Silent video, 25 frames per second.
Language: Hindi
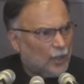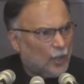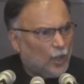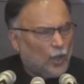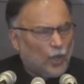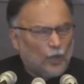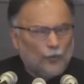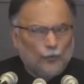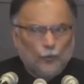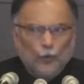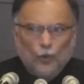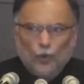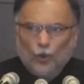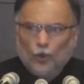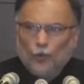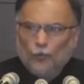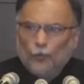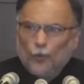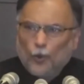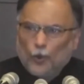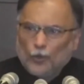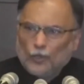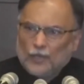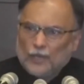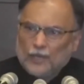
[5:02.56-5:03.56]
और वो
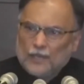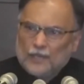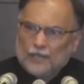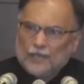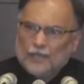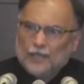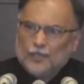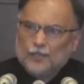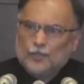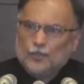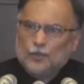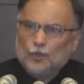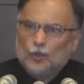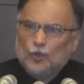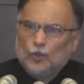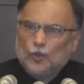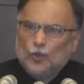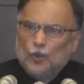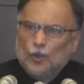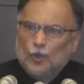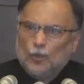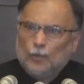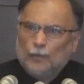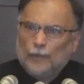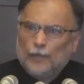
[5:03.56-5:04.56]
वोटर्स लिस्टों
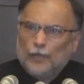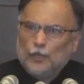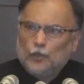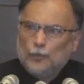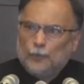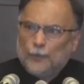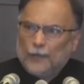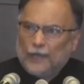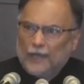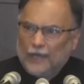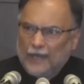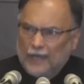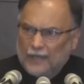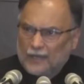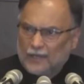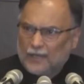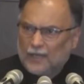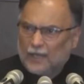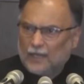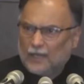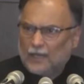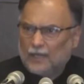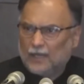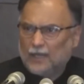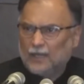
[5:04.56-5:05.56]
को मैनुपलेट
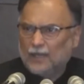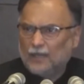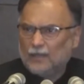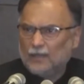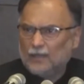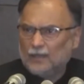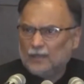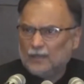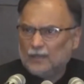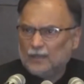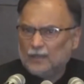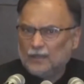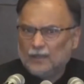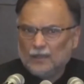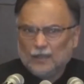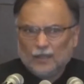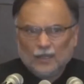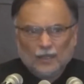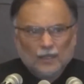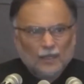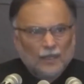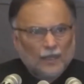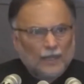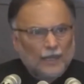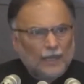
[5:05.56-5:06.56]
करके
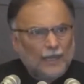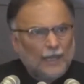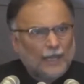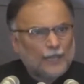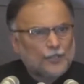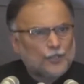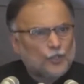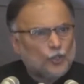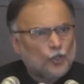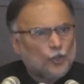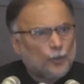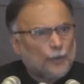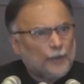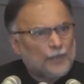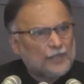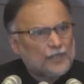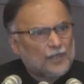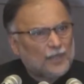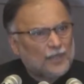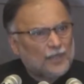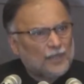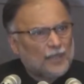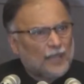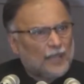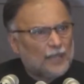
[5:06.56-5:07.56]
इलेक्शनों पर
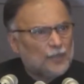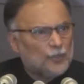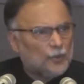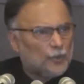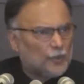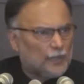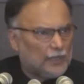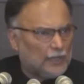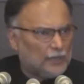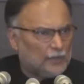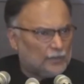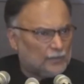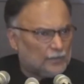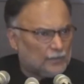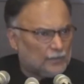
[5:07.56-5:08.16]
असरअंदाज होगी